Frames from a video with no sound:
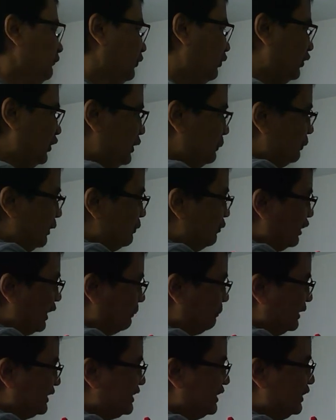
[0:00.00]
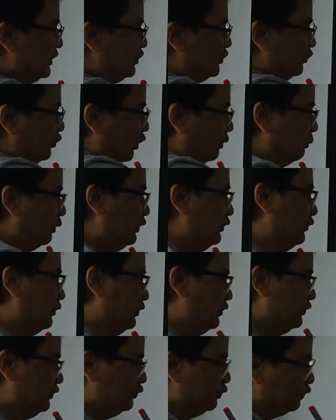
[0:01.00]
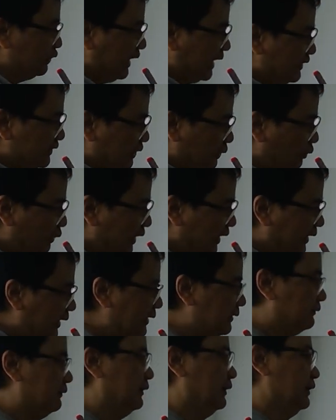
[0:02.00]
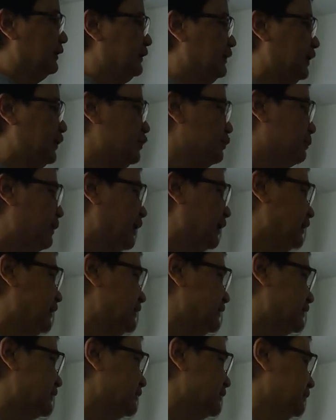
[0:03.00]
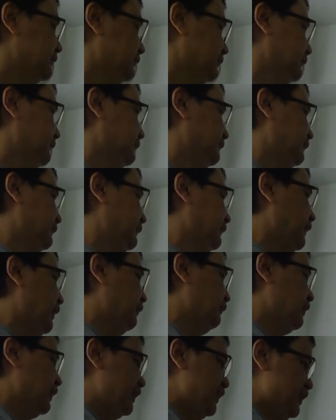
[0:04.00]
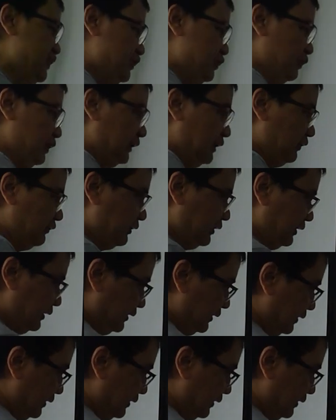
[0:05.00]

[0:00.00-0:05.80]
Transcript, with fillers: Huwag nyo po muna pansinin yung double ano? yun. Doon tayo sa kulay red. Yan yung Parlins. Ngayon, ang issue ito eh.